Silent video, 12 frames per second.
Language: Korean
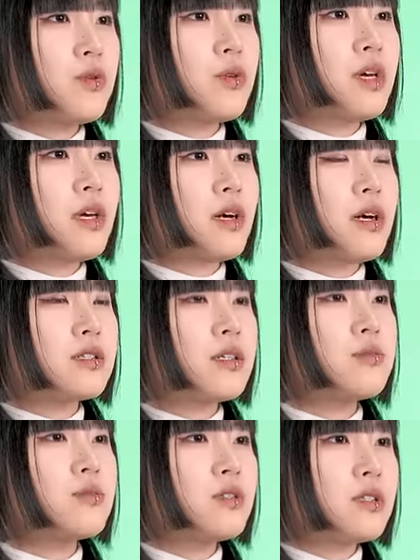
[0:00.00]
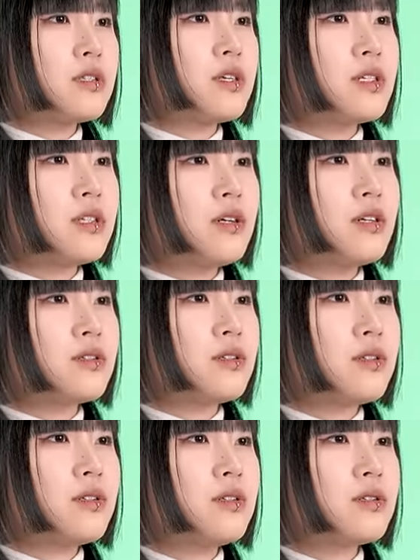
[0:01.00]
학교에 강사분들이
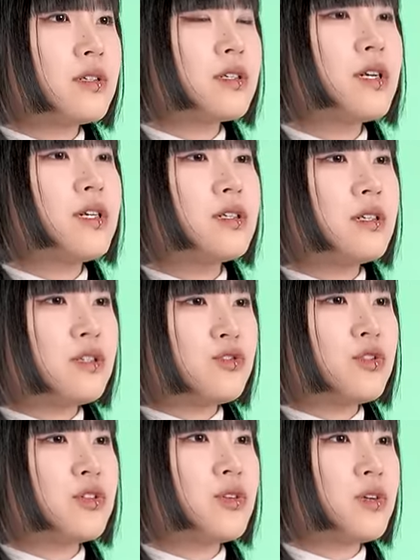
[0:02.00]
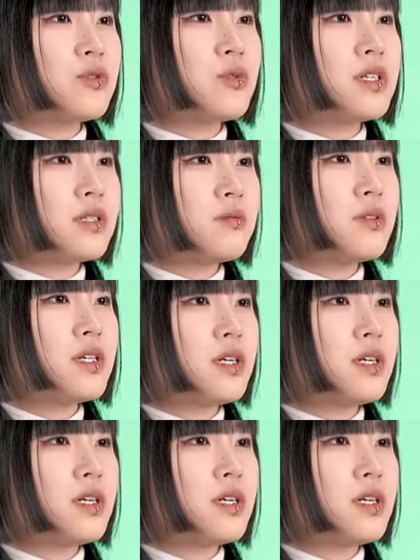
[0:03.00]
찾아와서 특강을 해주셔서 좋았습니다